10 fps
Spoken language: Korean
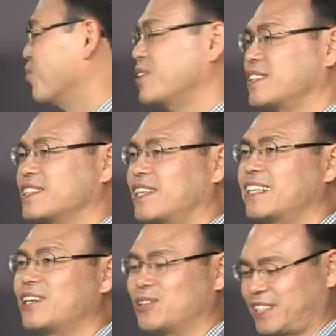오늘은
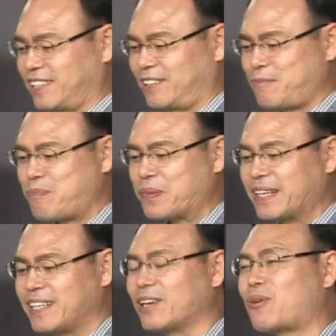첫날로서
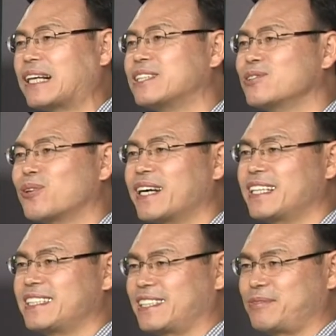과정 소개가
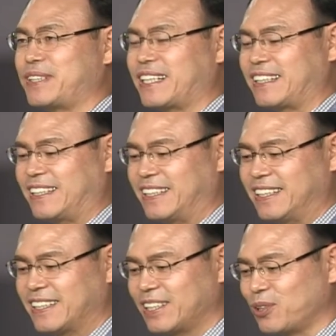있었습니다.
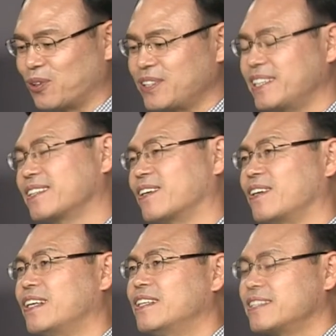그리고
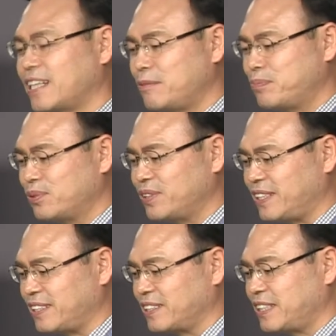이어서 셀프
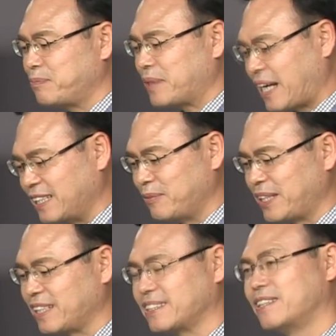리더십
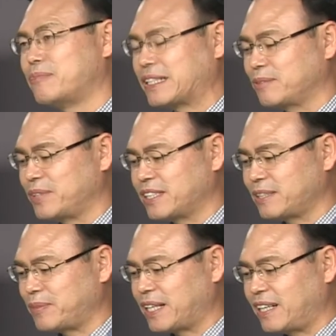개념에 대해서
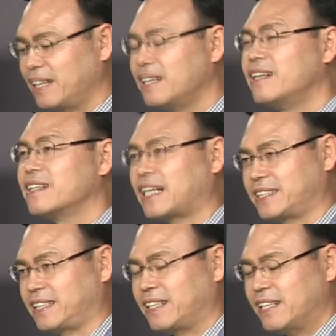말씀드렸습니다.
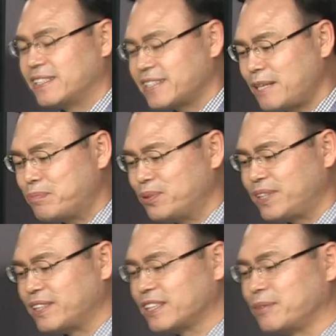다시 셀프
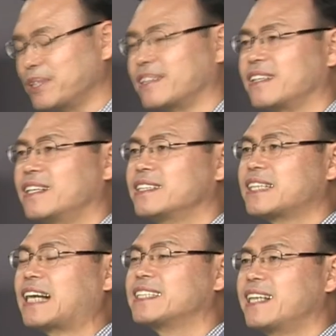리더십은
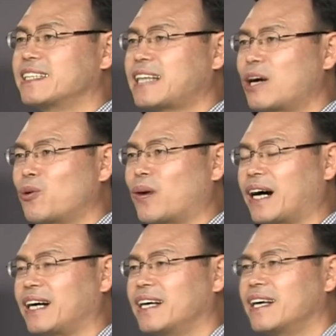자신의 사고와